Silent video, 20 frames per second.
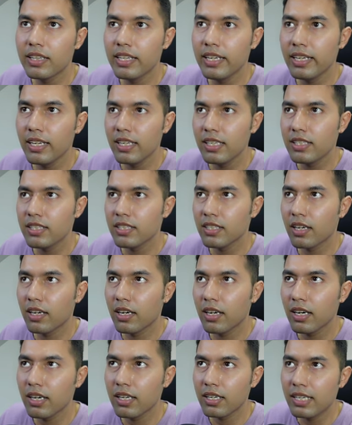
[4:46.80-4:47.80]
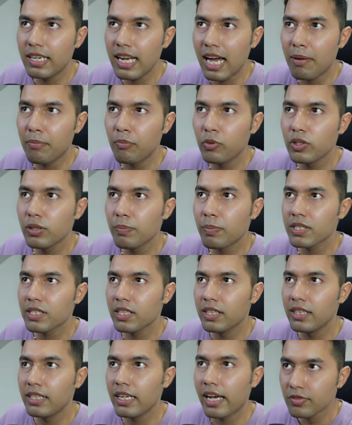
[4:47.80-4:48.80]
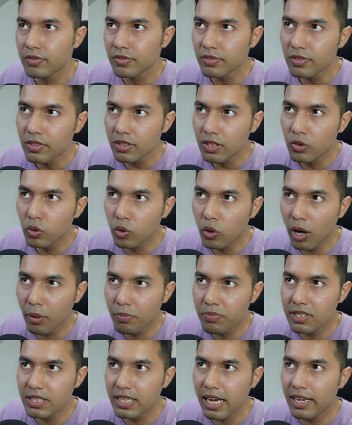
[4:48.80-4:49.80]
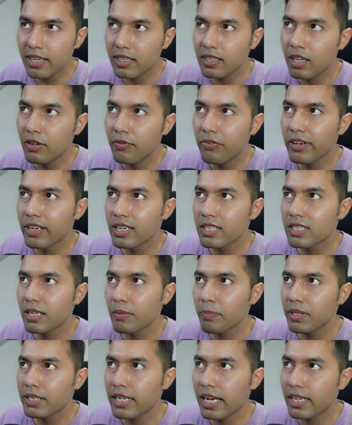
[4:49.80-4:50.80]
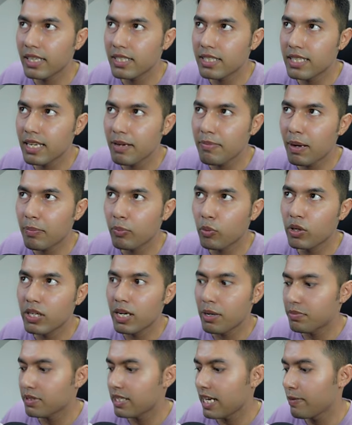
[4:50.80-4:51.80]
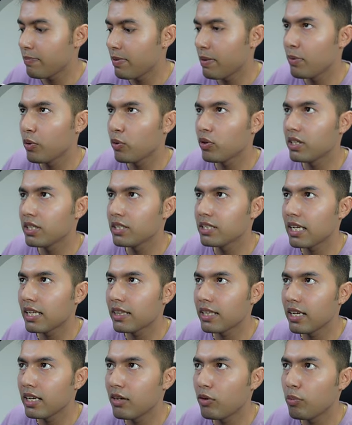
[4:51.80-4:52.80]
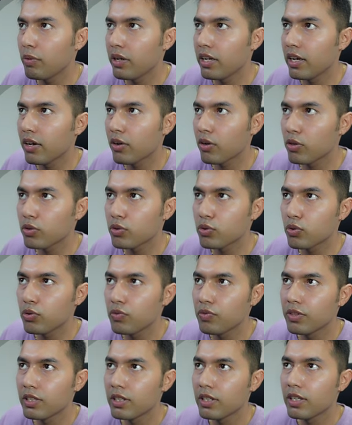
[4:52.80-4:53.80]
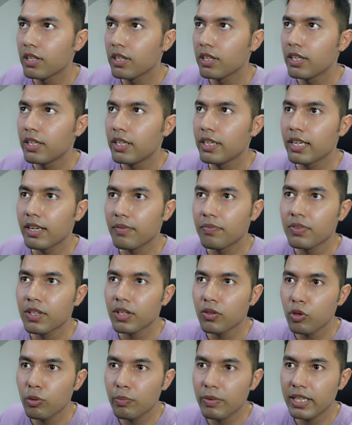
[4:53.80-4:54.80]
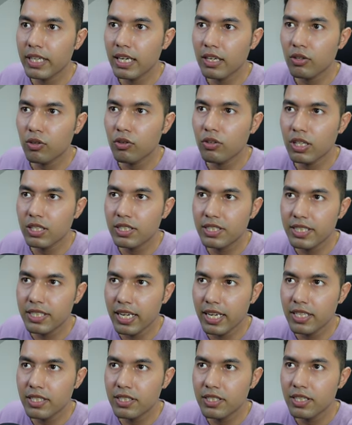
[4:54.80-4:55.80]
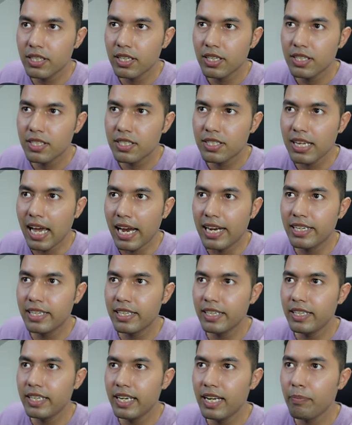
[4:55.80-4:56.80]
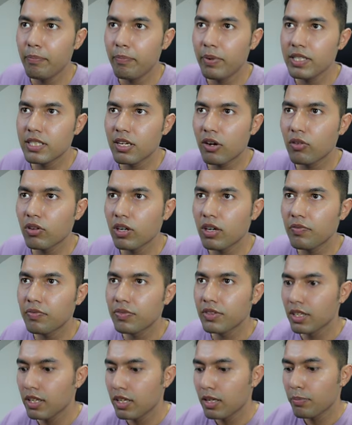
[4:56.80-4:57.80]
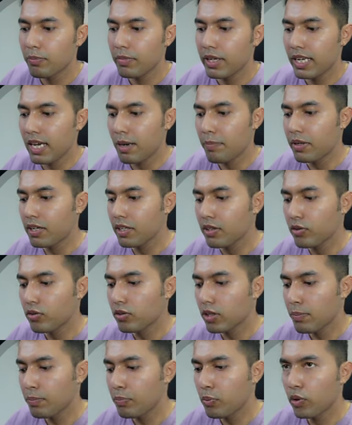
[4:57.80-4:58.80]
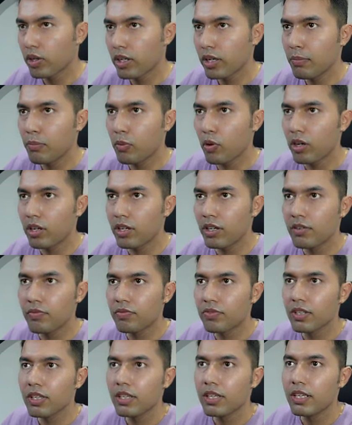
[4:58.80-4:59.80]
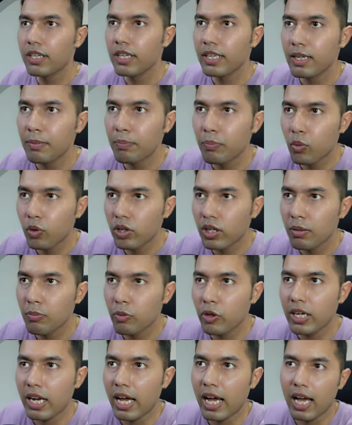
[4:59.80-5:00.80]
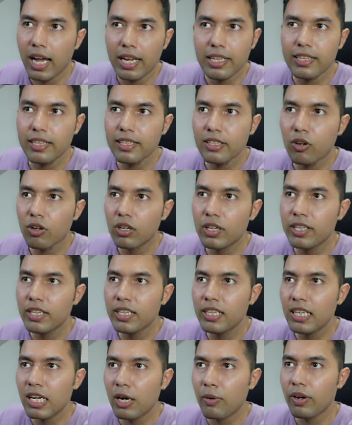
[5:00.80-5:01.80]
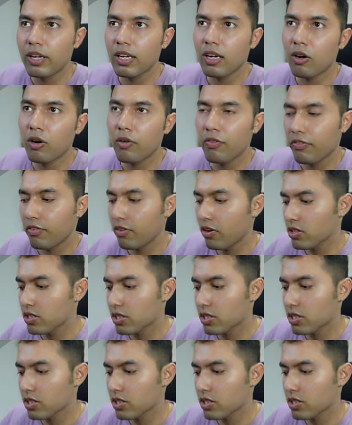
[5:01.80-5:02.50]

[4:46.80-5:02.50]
इज़ नाम मुझे पसंद नहीं आ रहा है तो हम साइट कन्फिग्रेशन पे जाएंगे सेम आपको लेफ्ट साइड पे भी वो दिख जाता है ओवर हेयर ऑल्सो ठीक है तो मैं क्या करूँगा चेंज साइट नेम पे जाऊँगा मैं यहाँ पे लिख दूंगा पोकेमॉन ठीक है पोकेमॉन आई थिंक ऑलरेडी लिया हुआ है ऑफ ऑसम